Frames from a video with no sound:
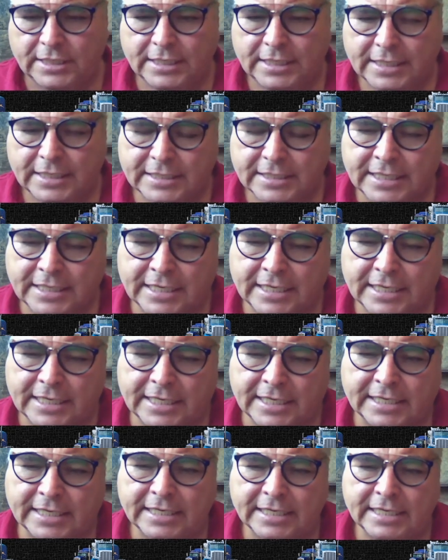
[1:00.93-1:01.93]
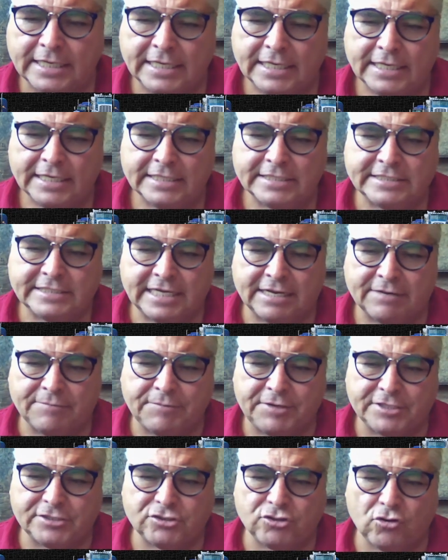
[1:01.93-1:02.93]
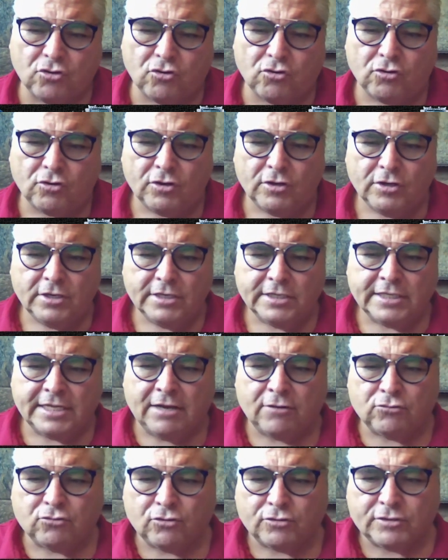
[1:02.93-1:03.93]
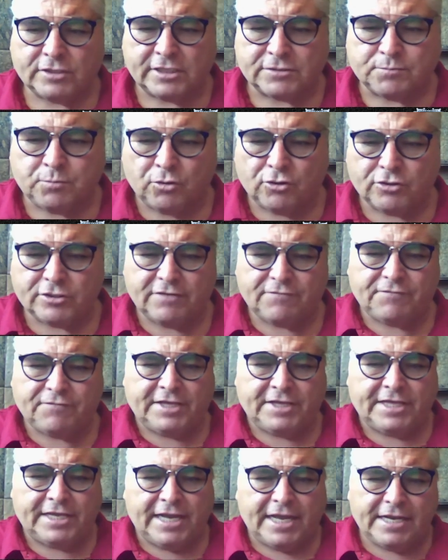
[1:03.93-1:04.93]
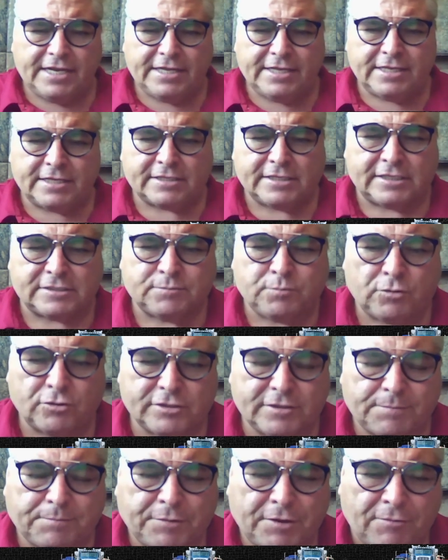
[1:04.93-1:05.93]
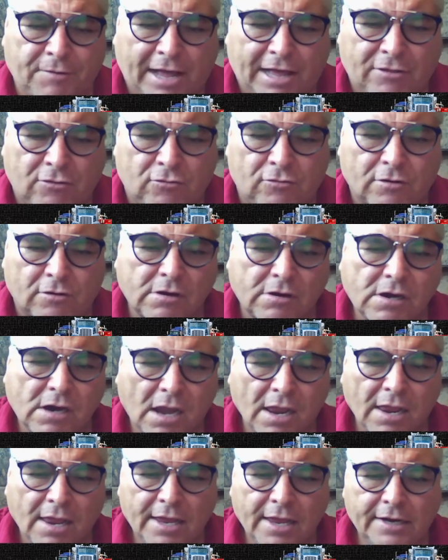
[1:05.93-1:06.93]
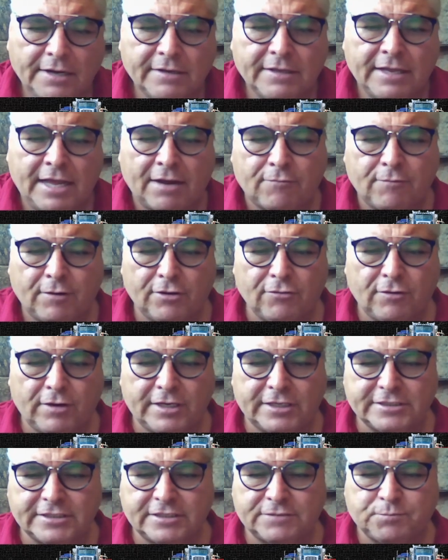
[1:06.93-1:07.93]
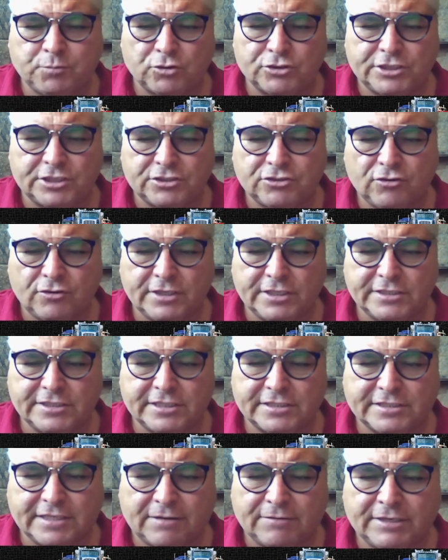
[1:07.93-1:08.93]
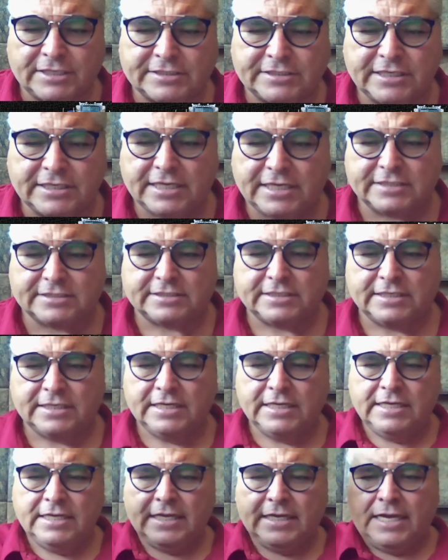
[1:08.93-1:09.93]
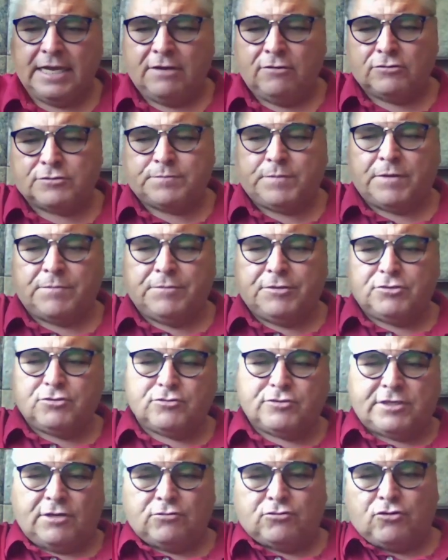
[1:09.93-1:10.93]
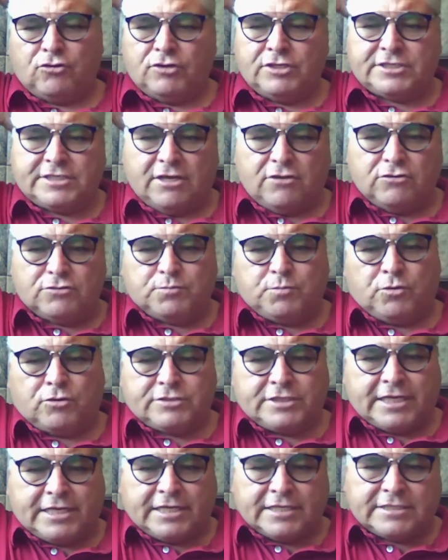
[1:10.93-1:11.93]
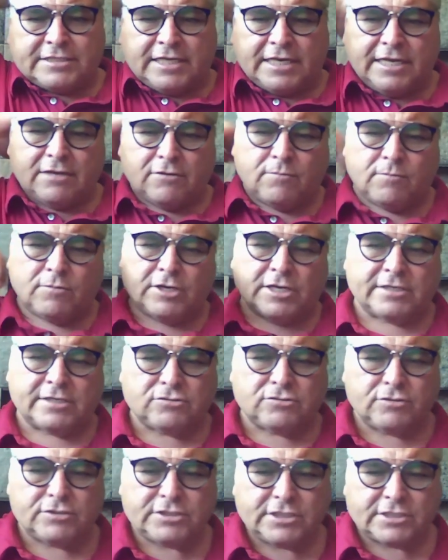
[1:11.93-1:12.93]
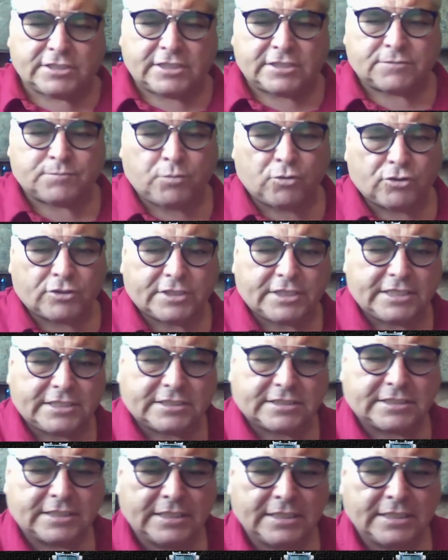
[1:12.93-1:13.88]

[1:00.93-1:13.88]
de servicio de autotransporte federal y del transporte privado. De acuerdo a las disposiciones establecidas en los permisos autorizados por Secretaría de Comunicaciones y Transportes,